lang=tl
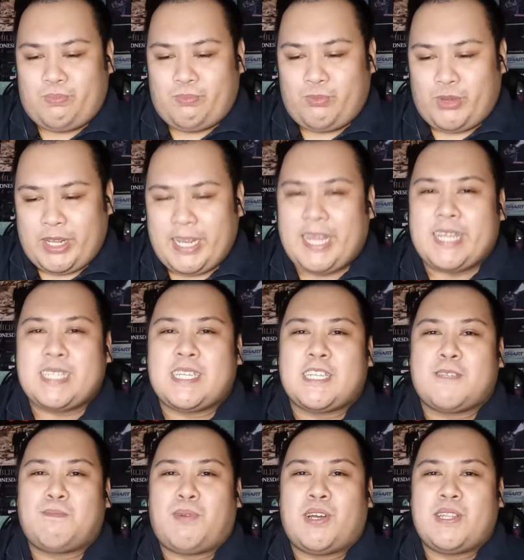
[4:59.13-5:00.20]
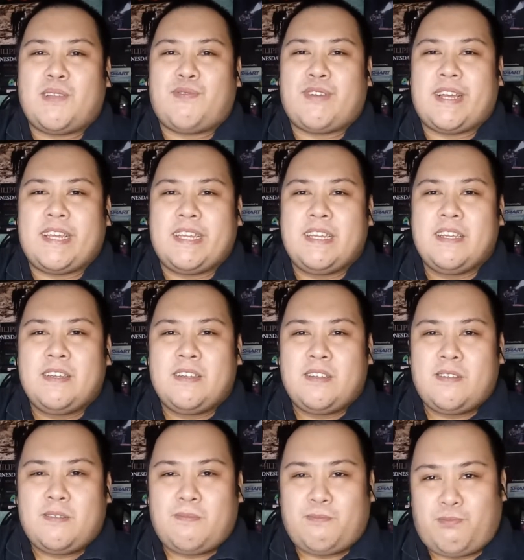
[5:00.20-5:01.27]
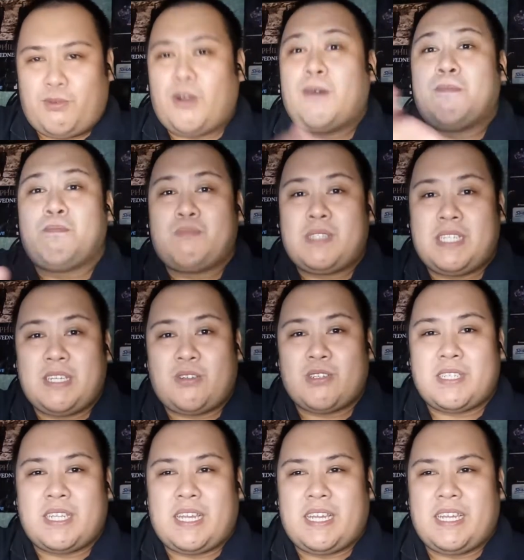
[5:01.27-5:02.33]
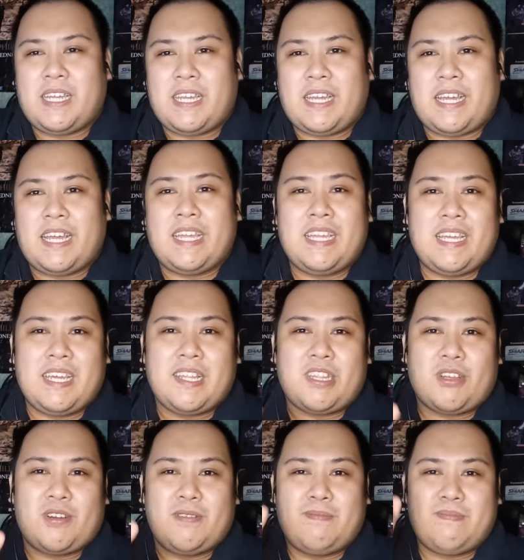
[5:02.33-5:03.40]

wala sa Spotify from Chico Sai ay ito.